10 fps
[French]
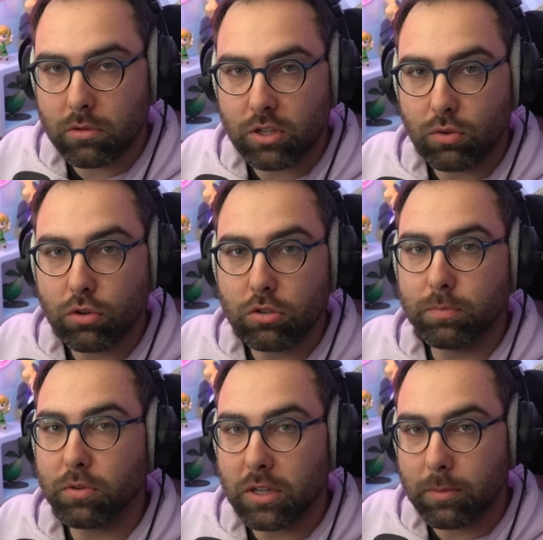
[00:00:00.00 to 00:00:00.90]
qui ont connu
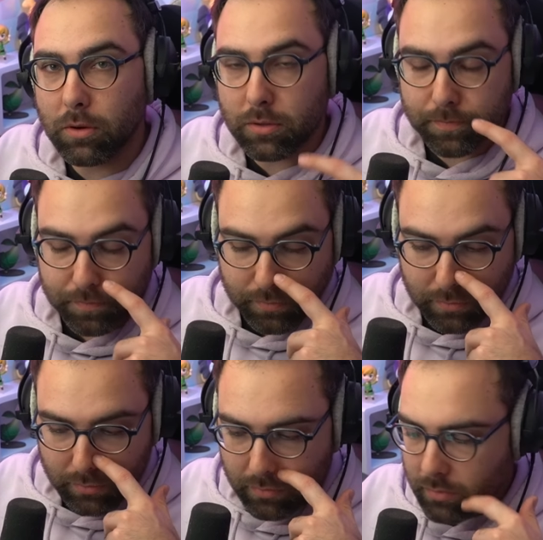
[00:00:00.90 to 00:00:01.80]
Pokémon
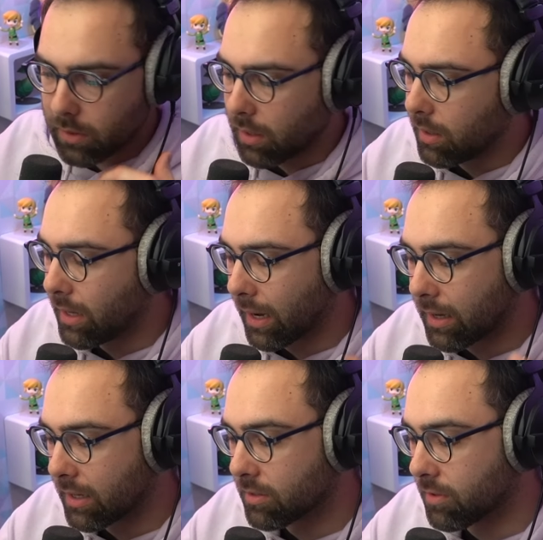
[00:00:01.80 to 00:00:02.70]
il y a
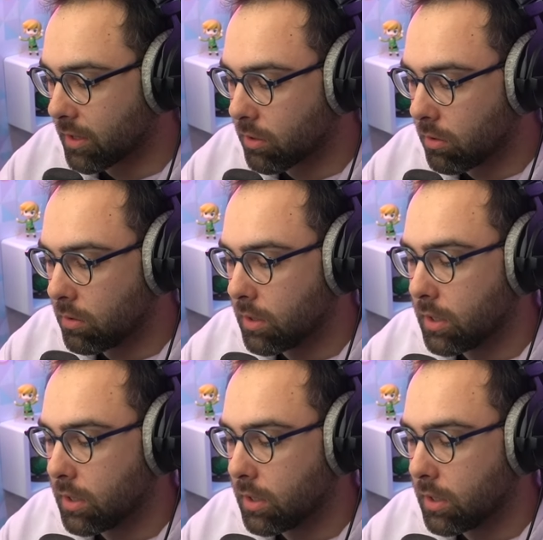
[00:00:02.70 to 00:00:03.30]
15-20 ans,